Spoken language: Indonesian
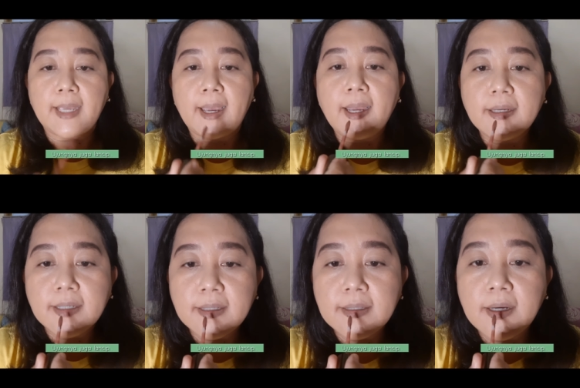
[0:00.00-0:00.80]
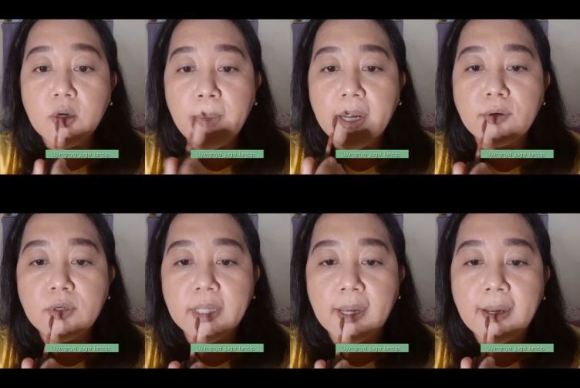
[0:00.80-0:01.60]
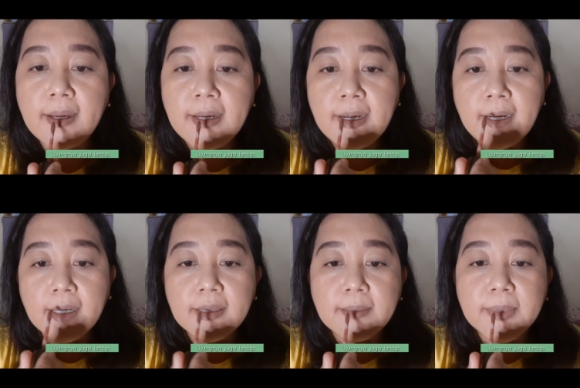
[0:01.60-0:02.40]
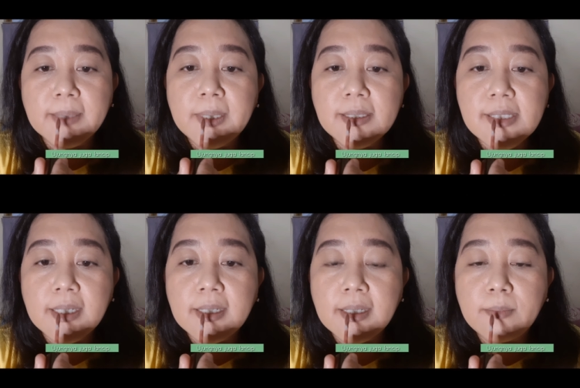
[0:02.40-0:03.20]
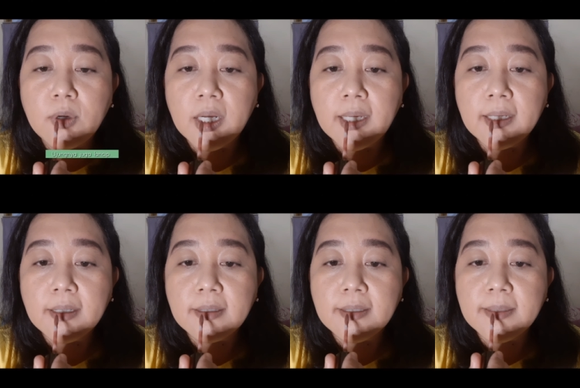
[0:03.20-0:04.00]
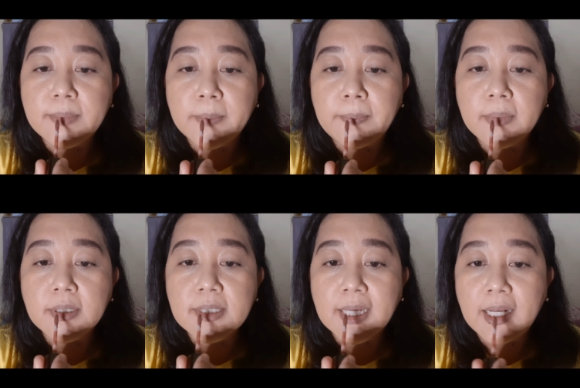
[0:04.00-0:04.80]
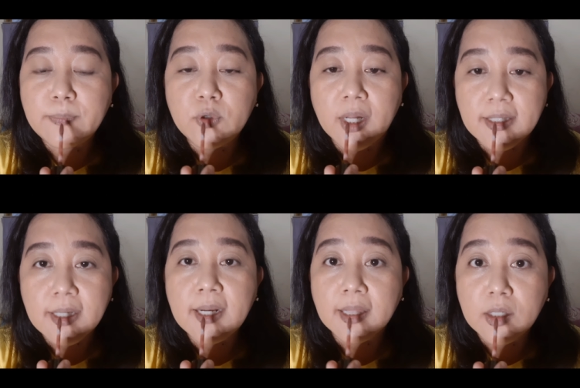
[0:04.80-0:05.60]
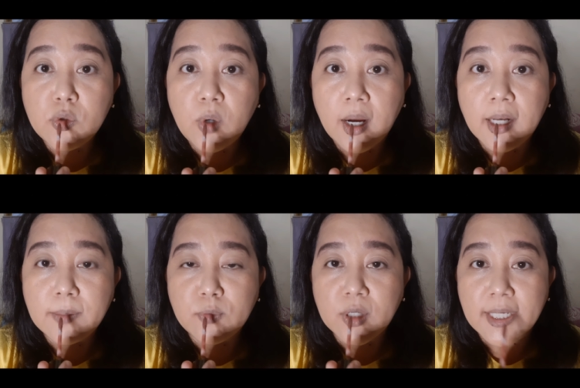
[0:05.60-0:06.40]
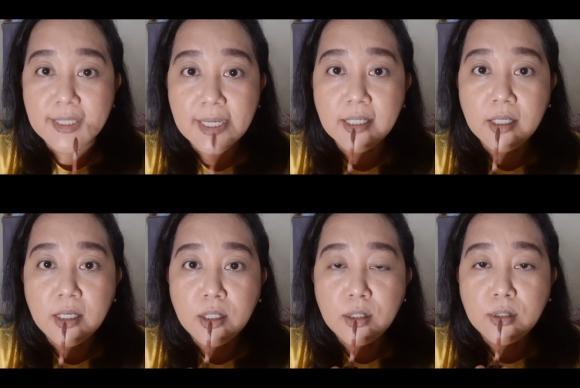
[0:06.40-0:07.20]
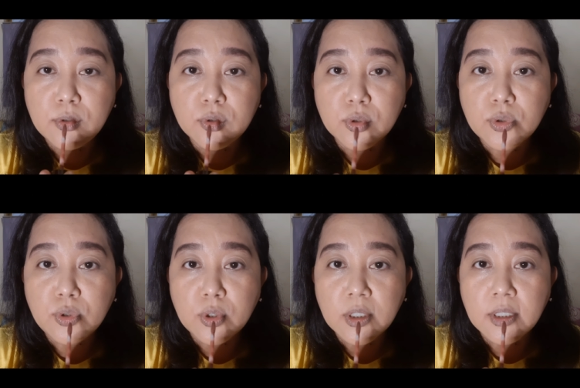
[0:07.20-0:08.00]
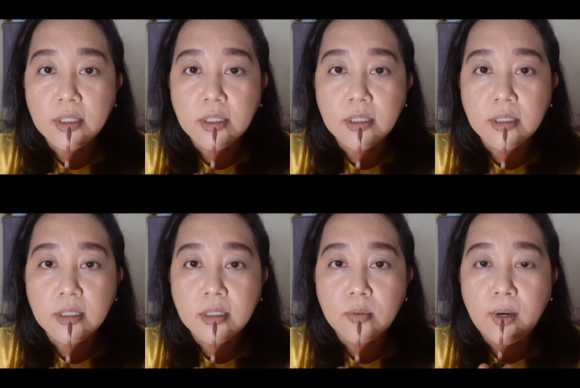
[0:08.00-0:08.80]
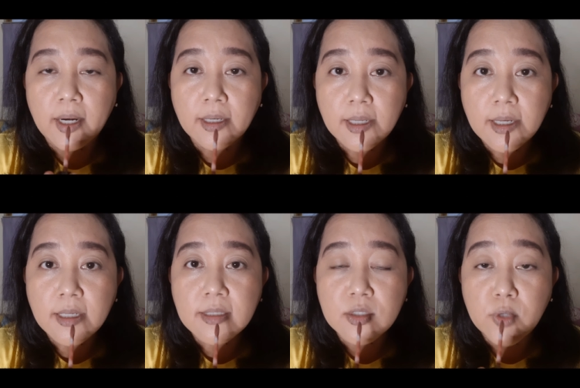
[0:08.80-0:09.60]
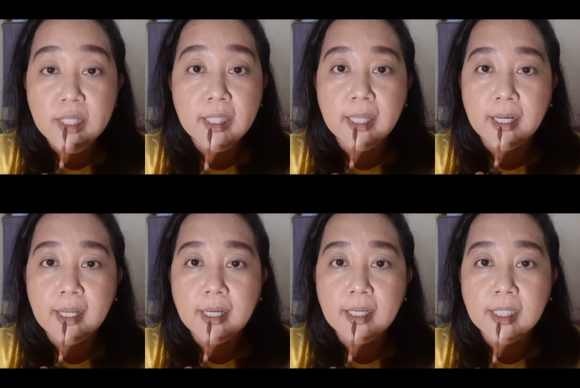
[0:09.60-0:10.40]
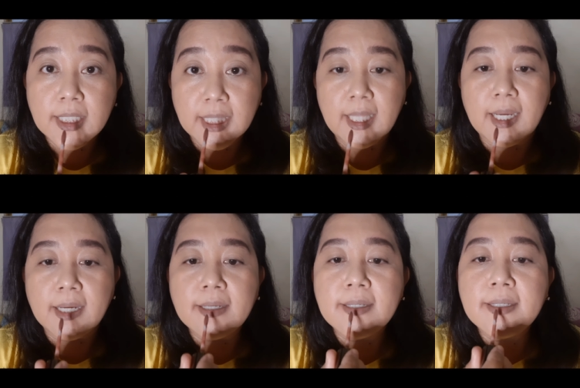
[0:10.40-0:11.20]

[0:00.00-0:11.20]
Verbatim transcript: ya aku pakai dulu ya teman-teman boleh uh, sekali pulasan atau dua kali pulasan untuk uh, warna sesuai selera kita